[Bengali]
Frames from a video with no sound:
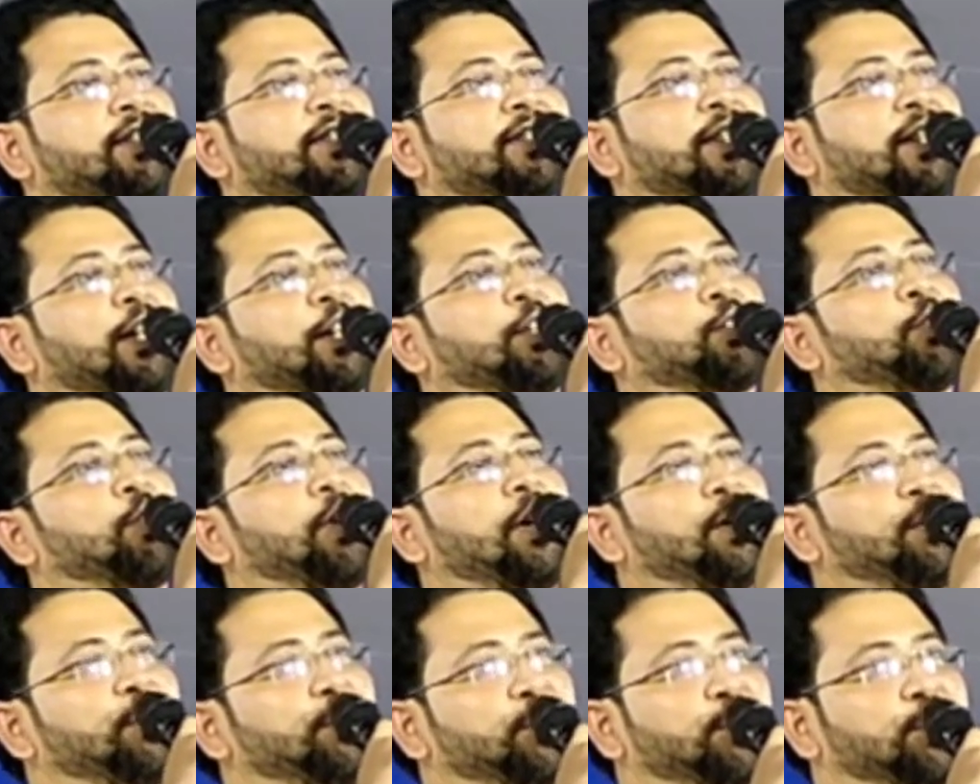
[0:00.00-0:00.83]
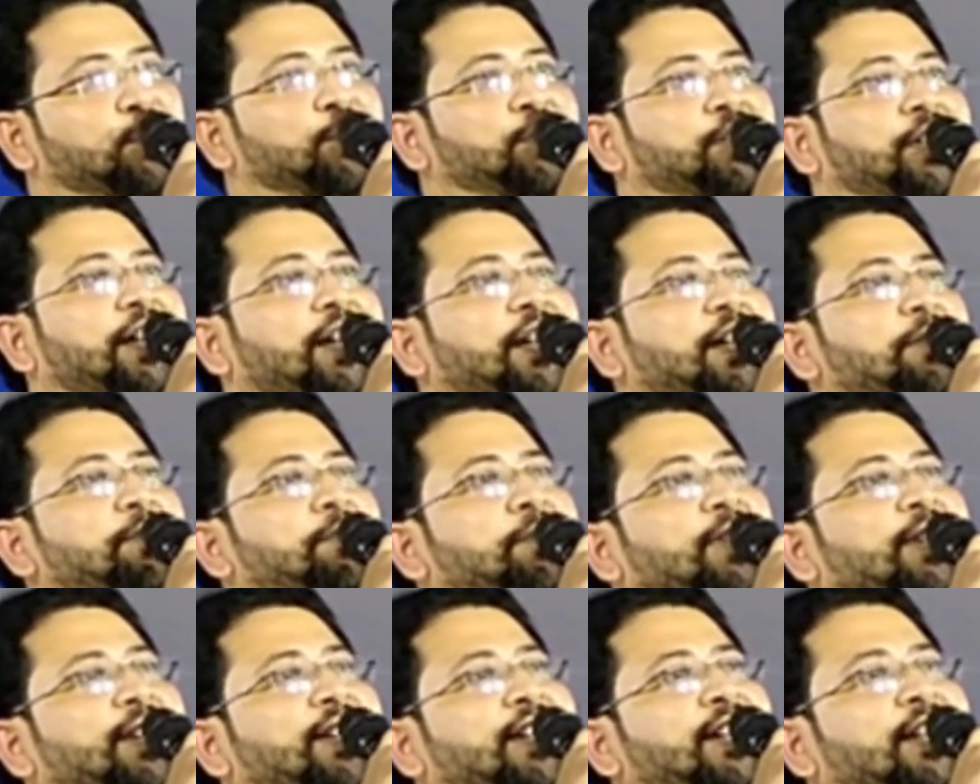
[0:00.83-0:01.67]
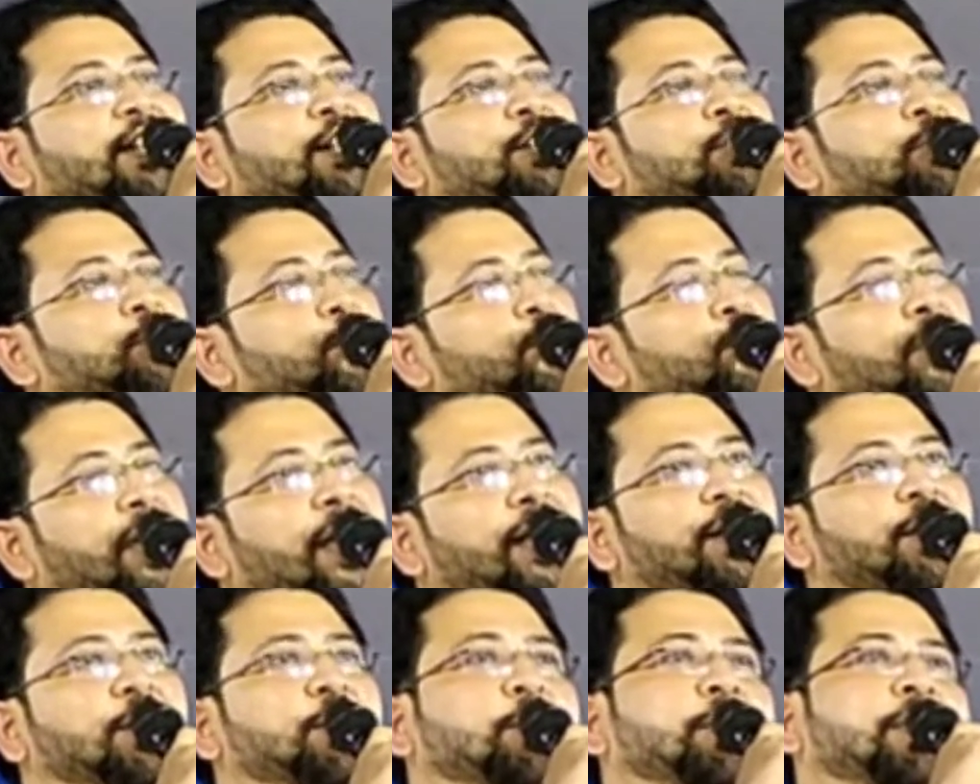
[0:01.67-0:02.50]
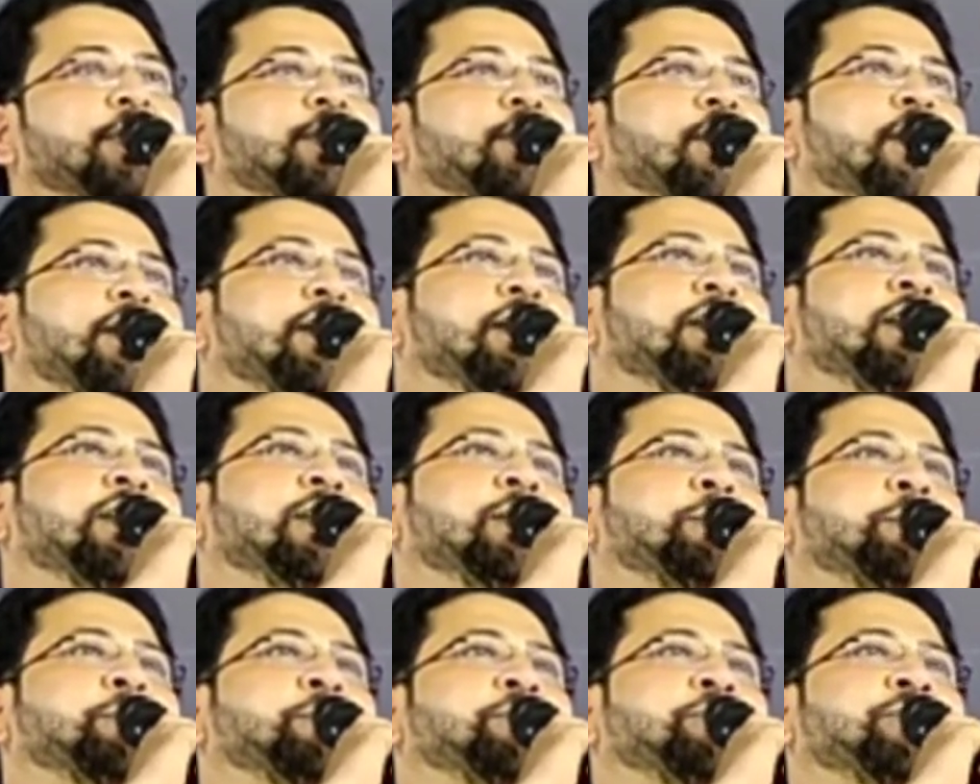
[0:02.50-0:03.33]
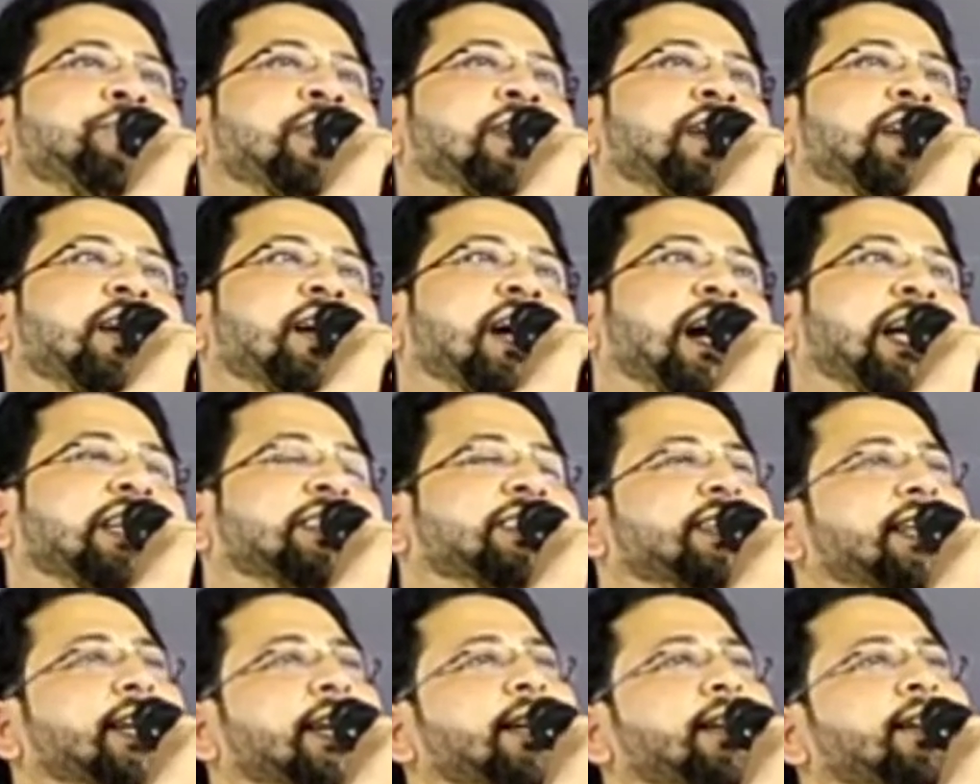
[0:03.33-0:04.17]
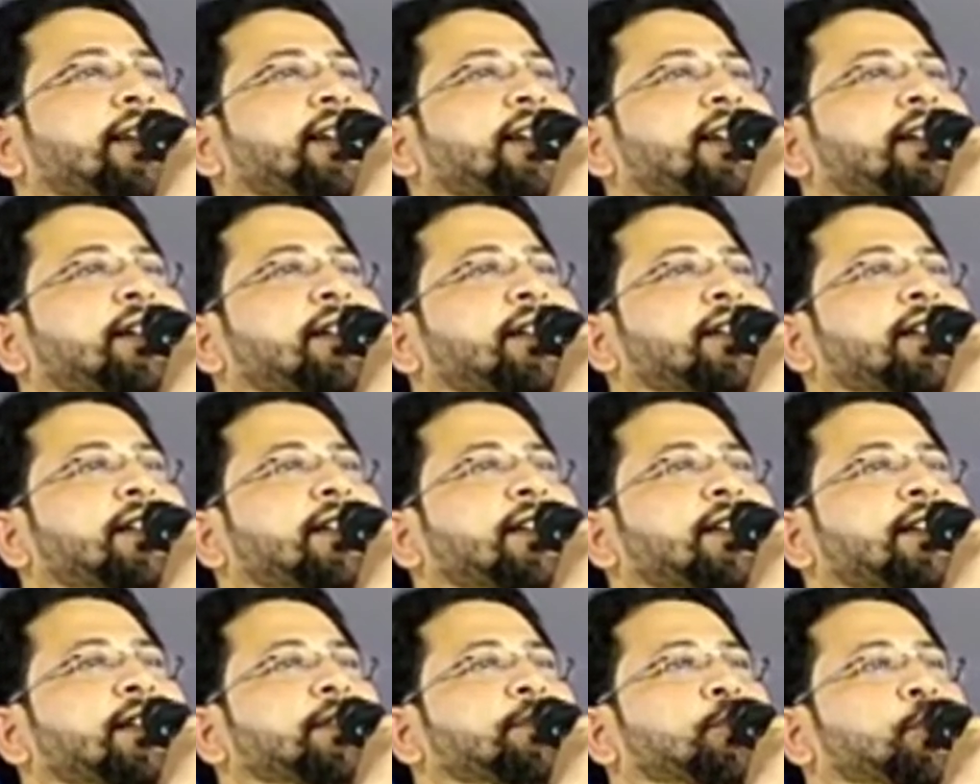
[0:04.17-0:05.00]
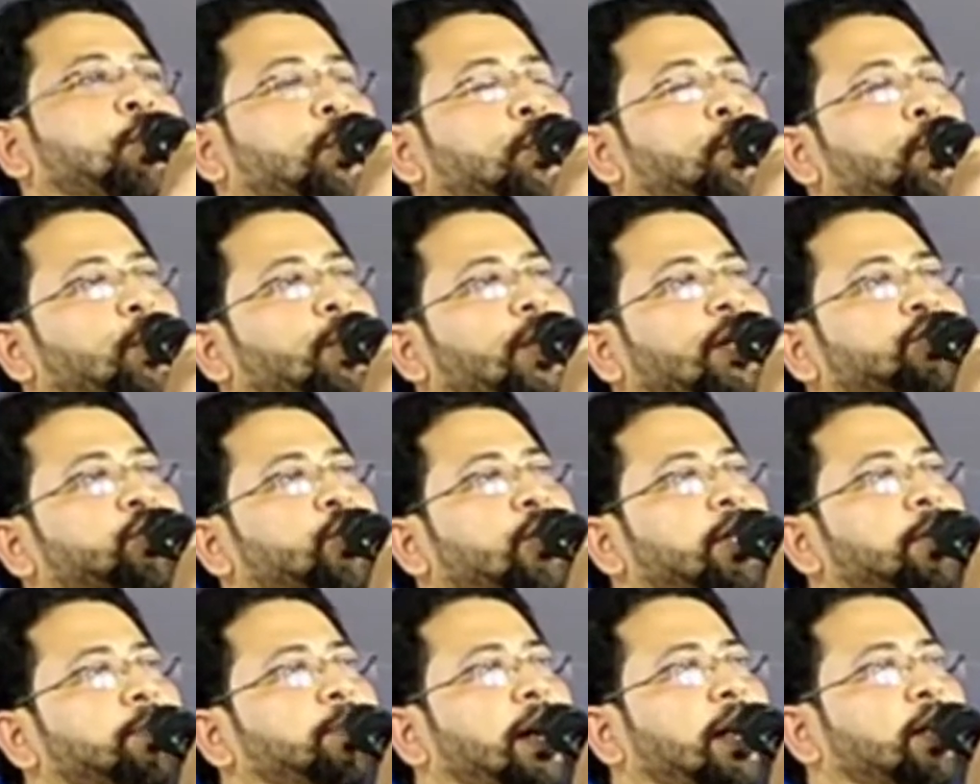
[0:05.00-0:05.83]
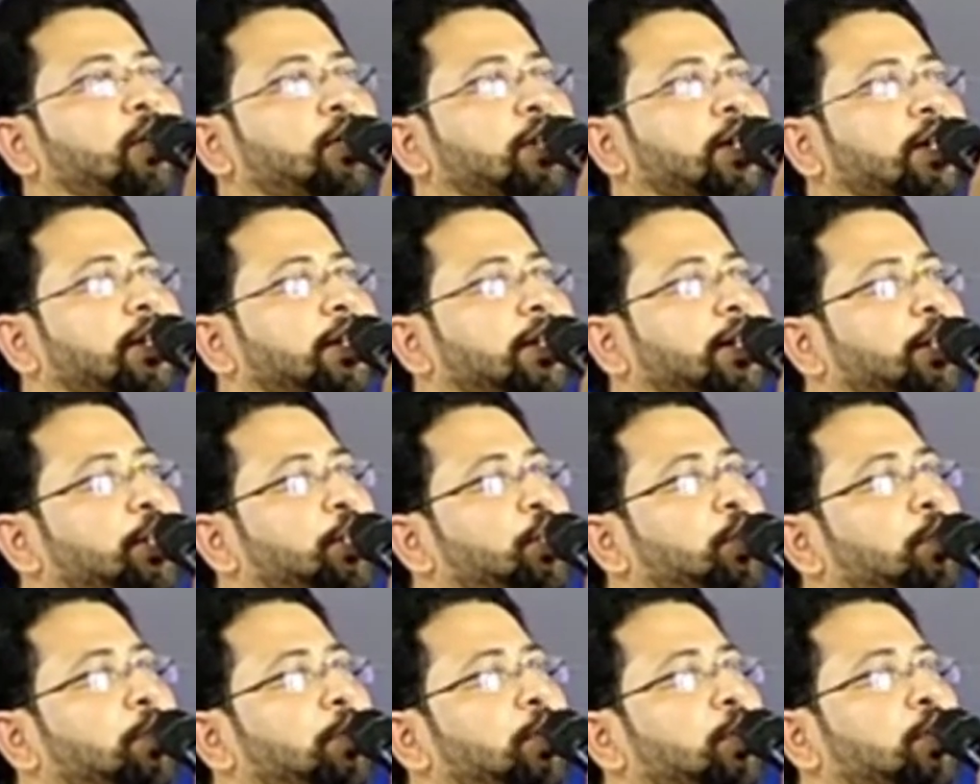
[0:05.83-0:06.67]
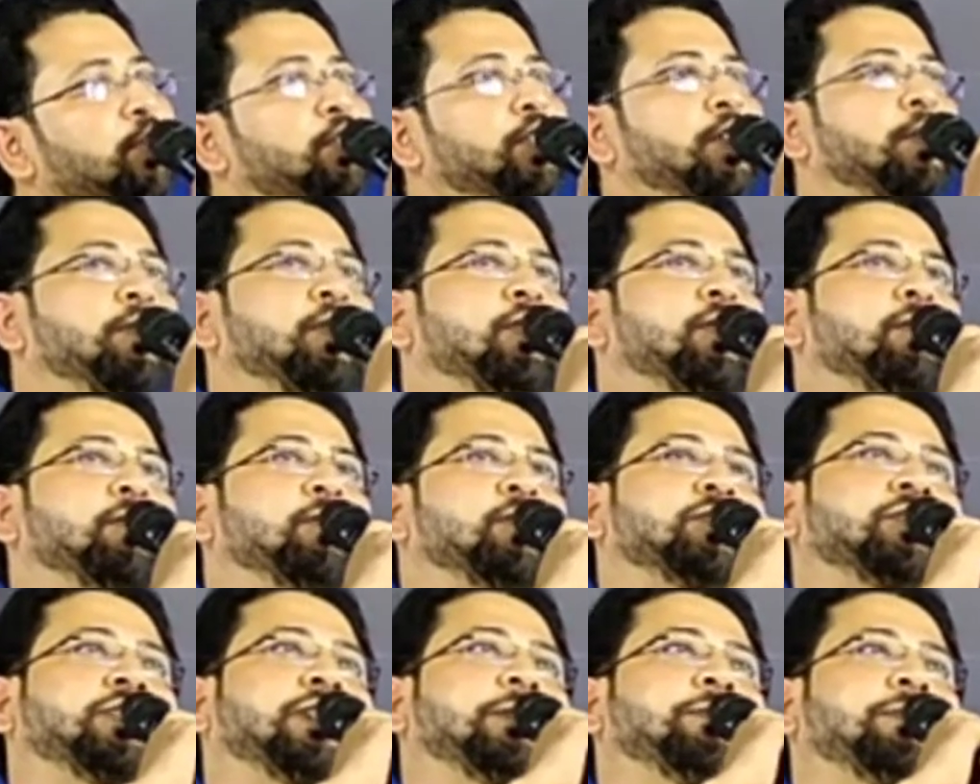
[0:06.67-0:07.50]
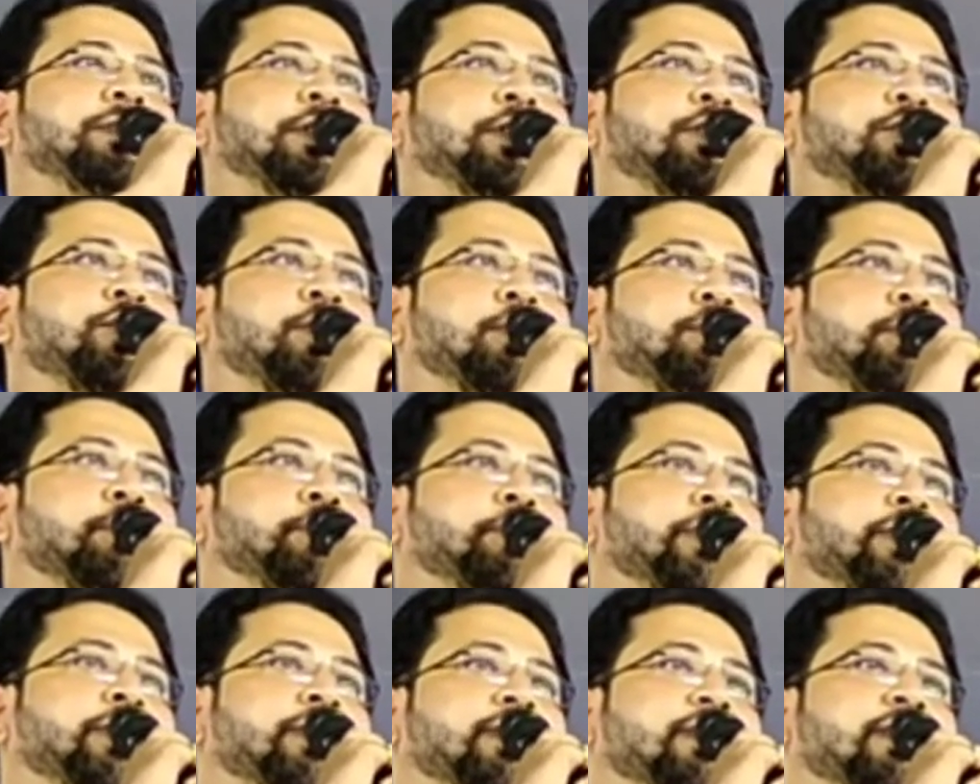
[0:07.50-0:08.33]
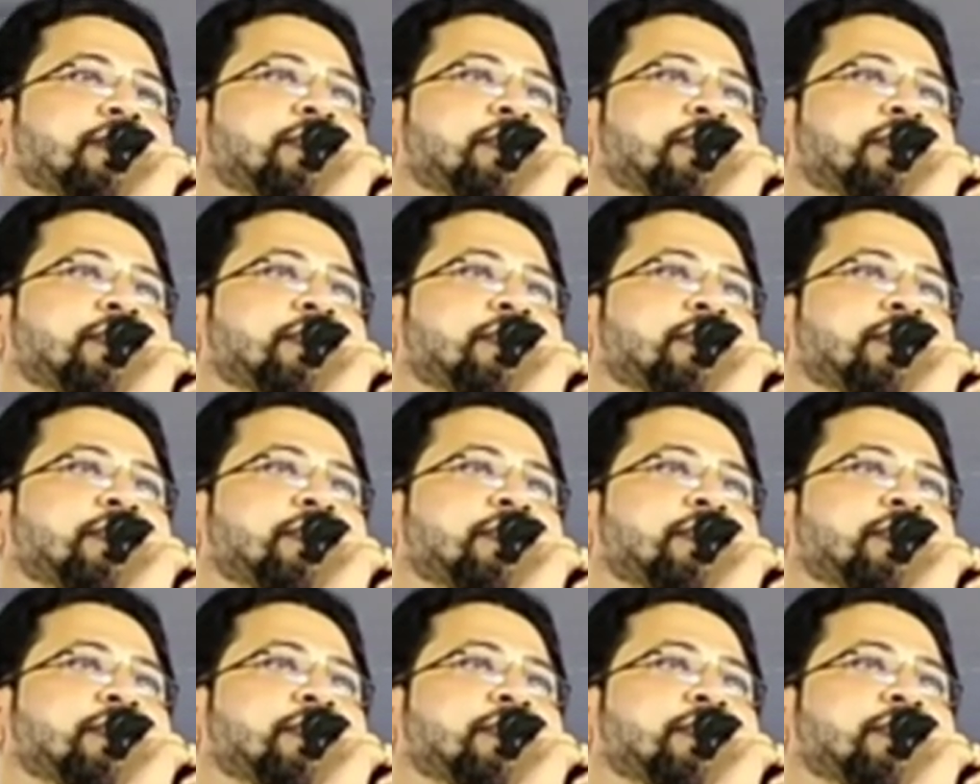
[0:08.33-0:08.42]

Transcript: সেটা তোয়া হুজুর সাহেব শুধু ডানকুনি নয় আজকের ফুরফুরা শরীফ ভারতের দ্বিতীয় বৃহত্তম মুসলিম তীর্থভূমি